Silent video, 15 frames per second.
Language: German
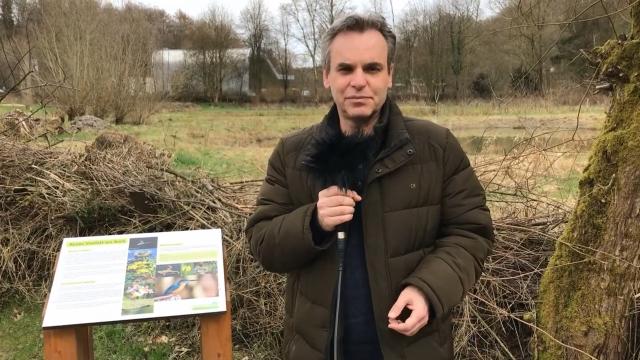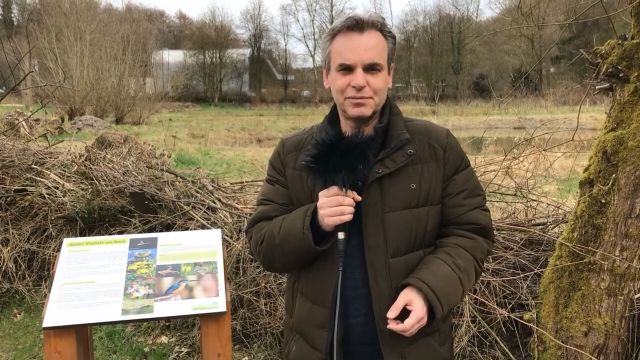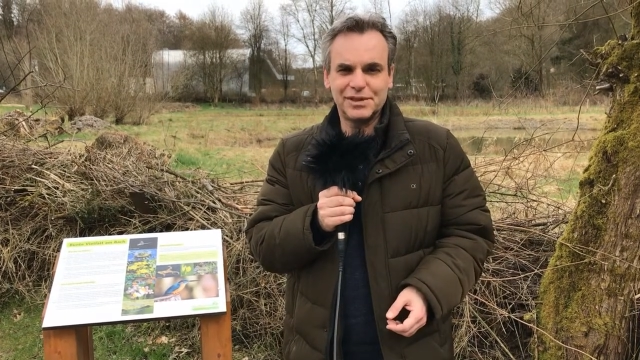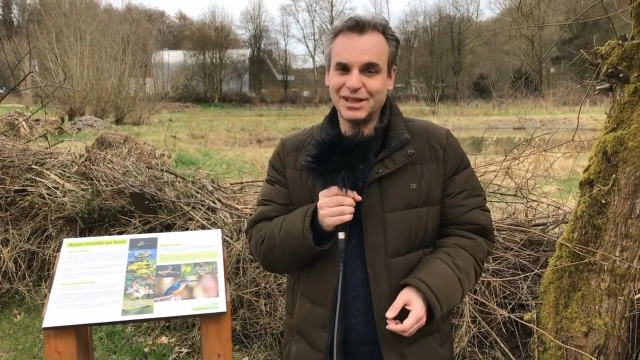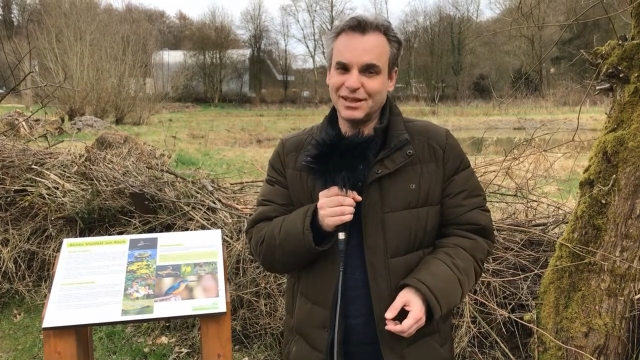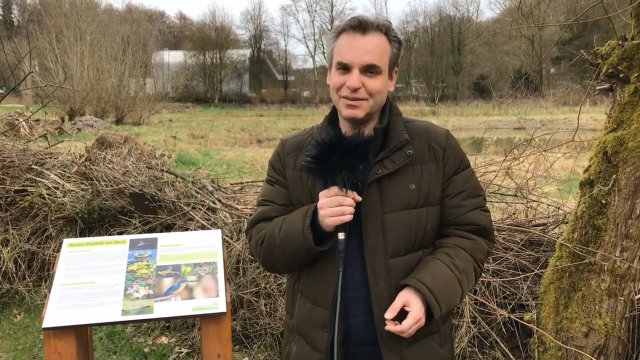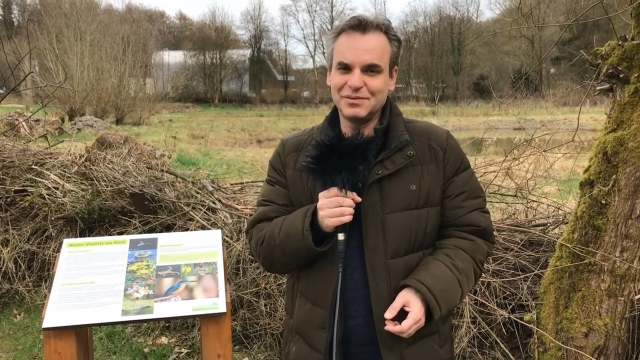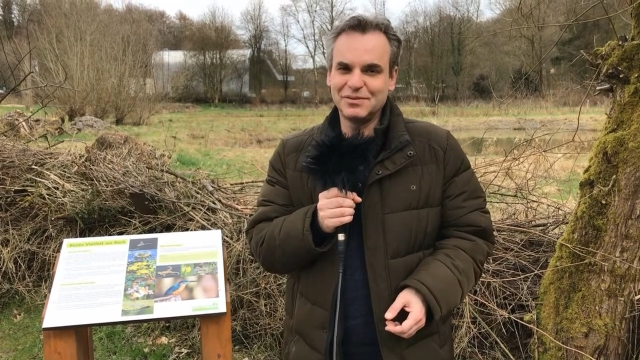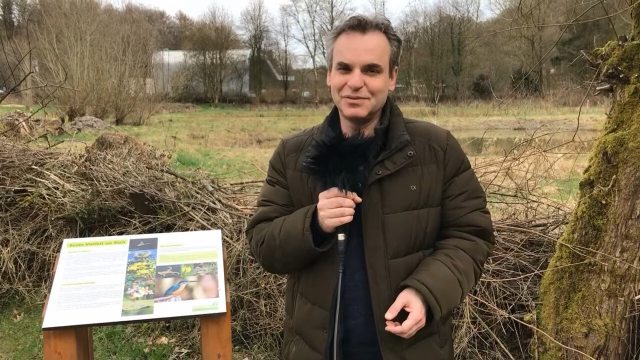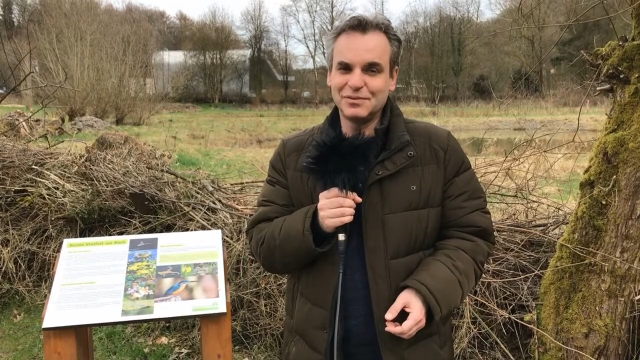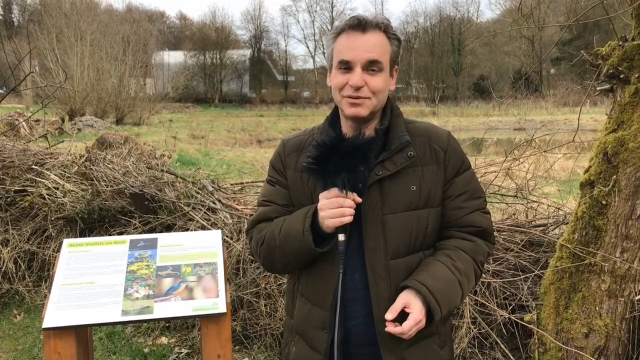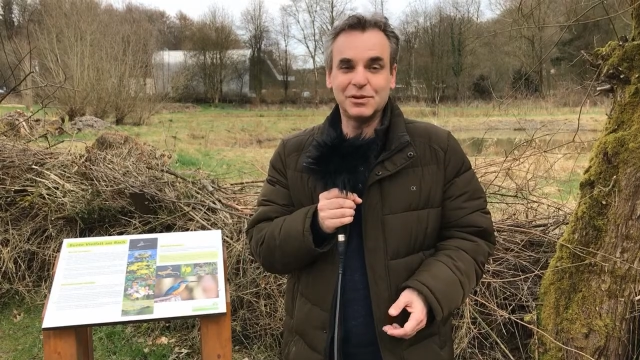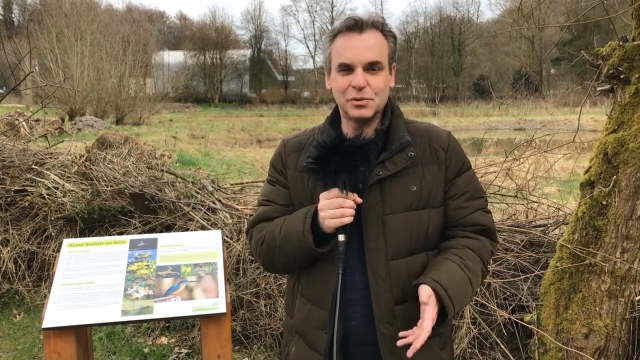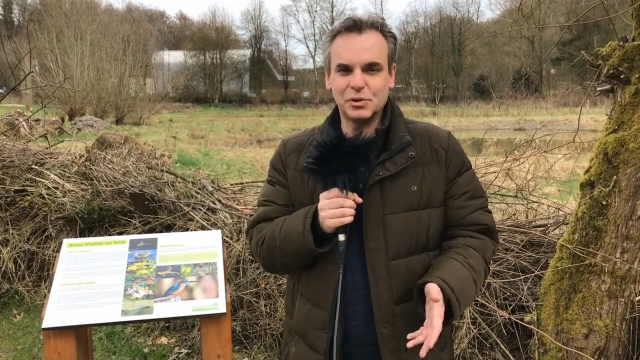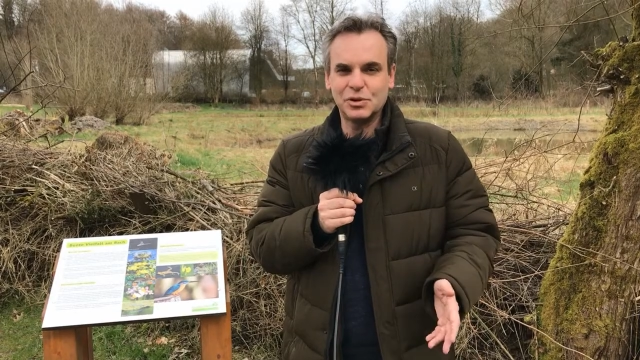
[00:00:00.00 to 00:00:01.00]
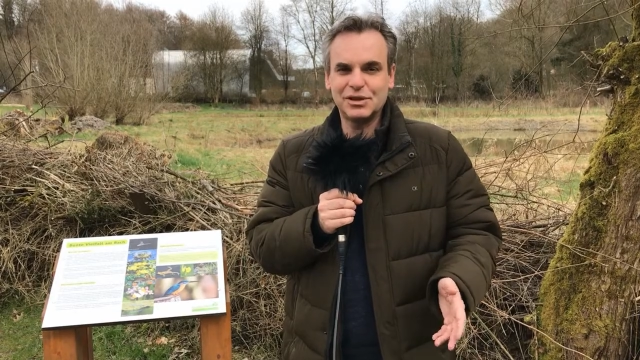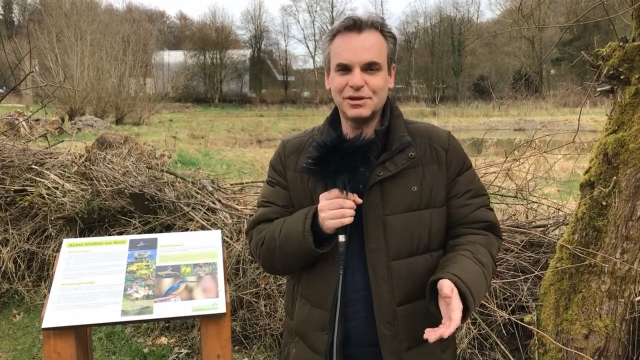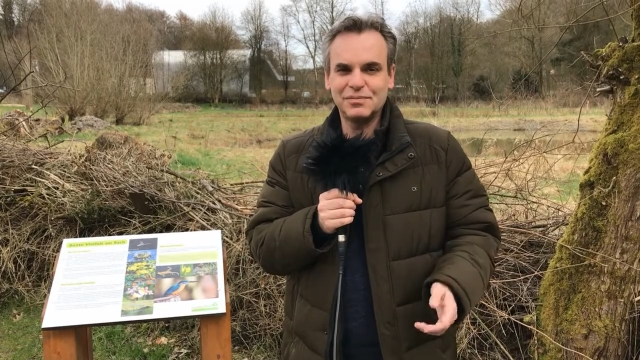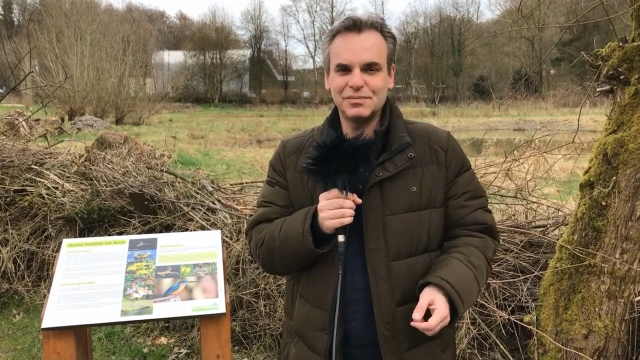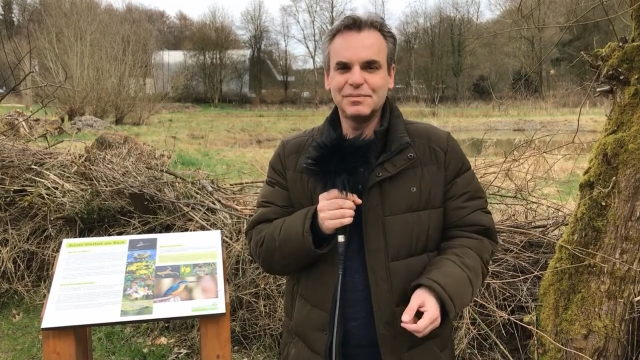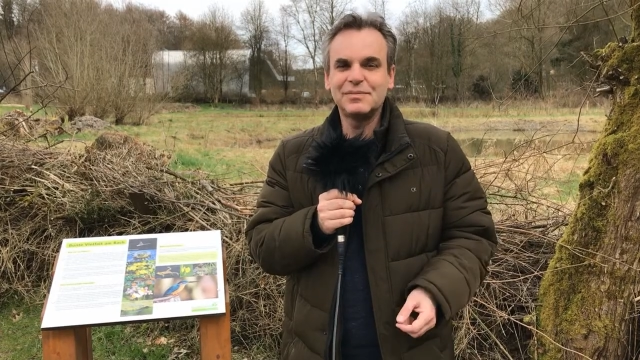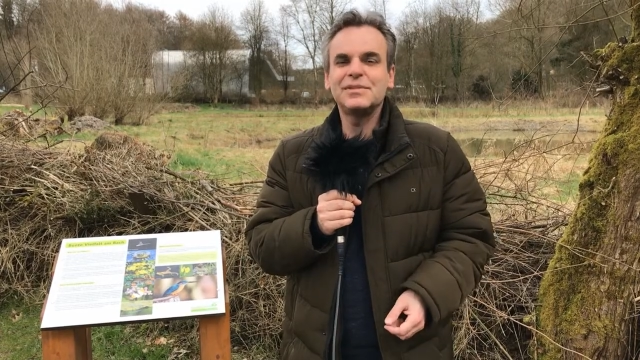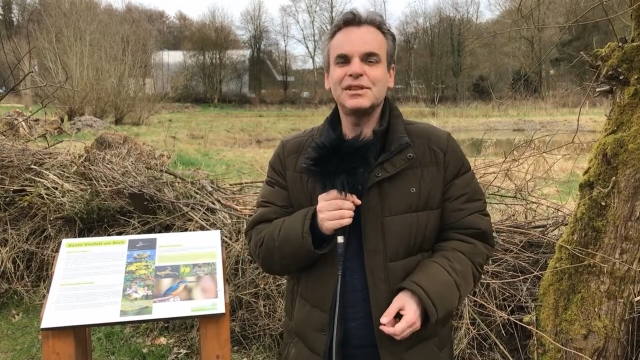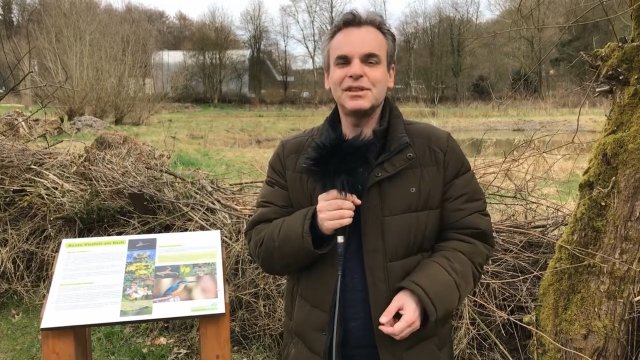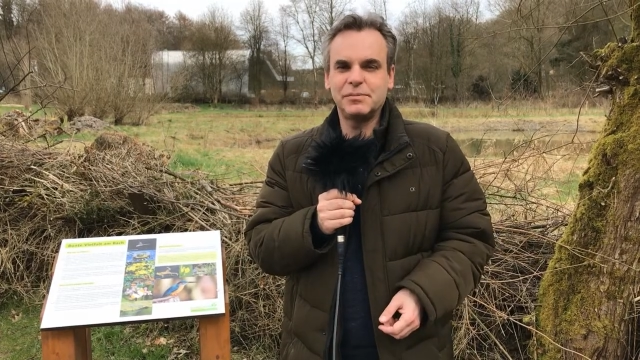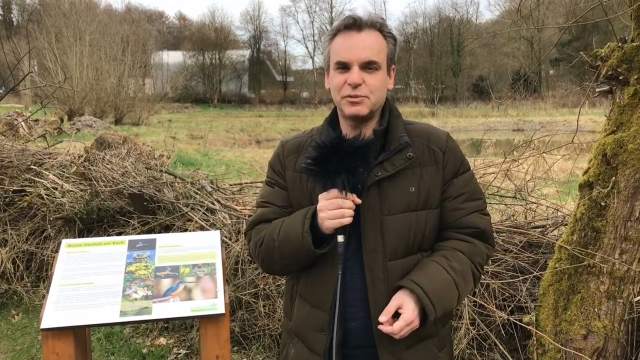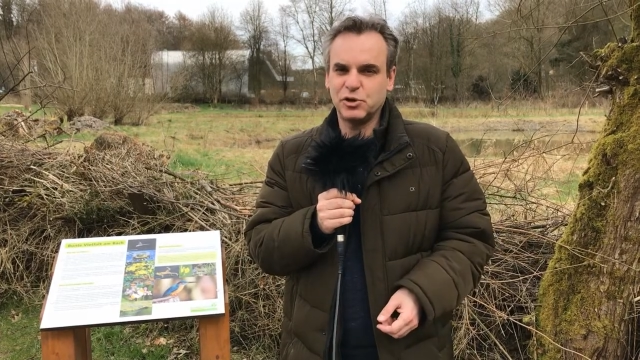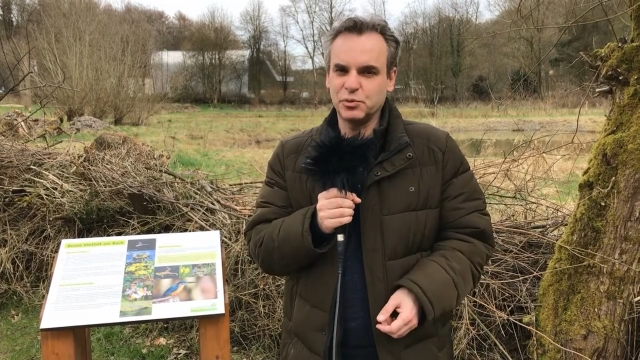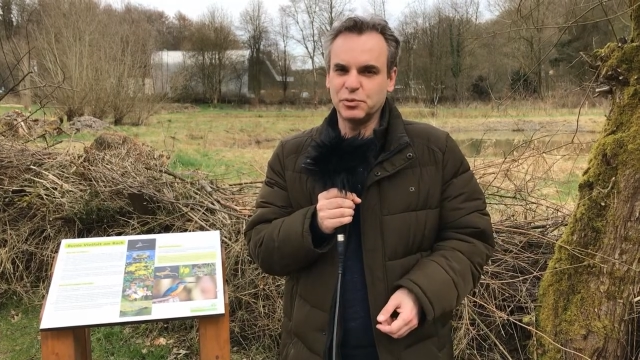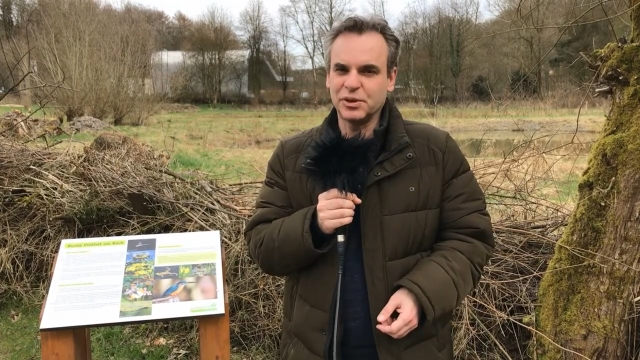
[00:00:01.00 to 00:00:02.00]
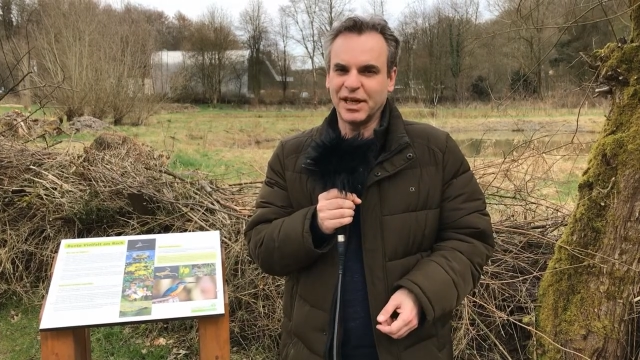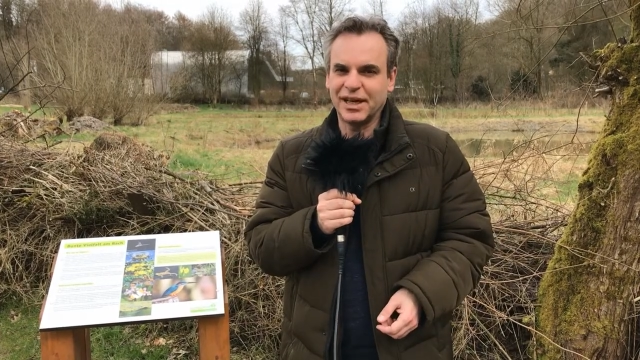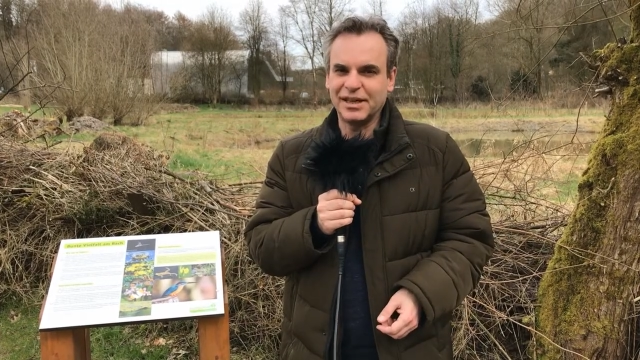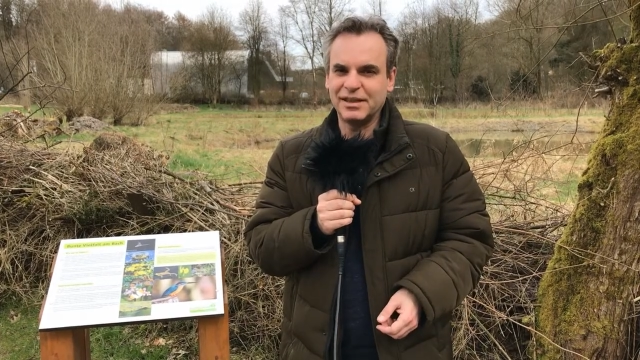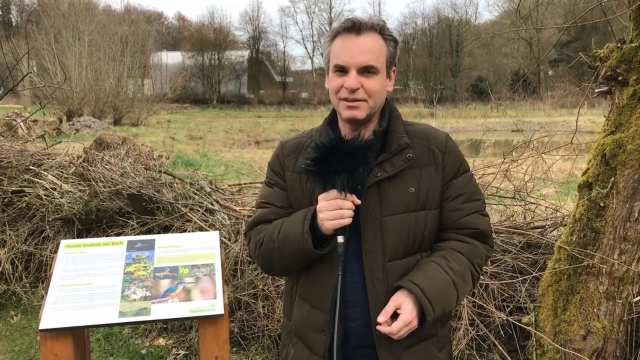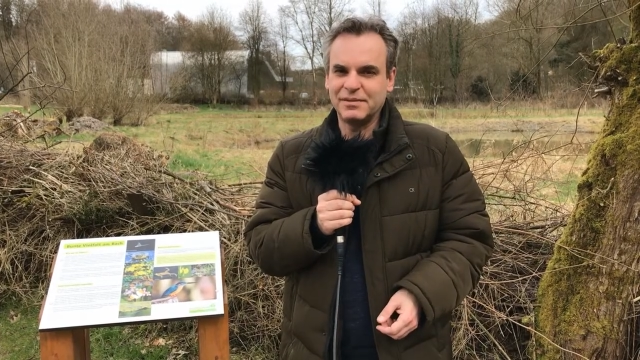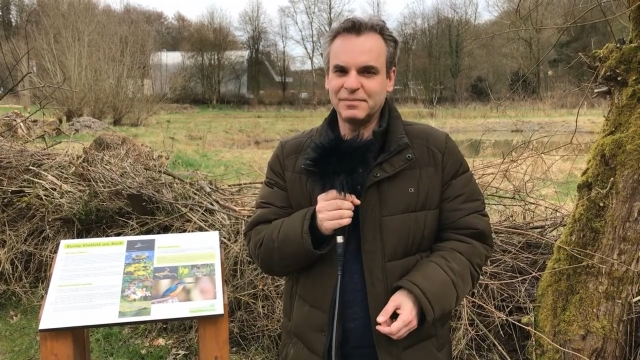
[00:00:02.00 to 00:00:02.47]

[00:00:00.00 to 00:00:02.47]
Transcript: Tja, Verbote, die gibt's überall.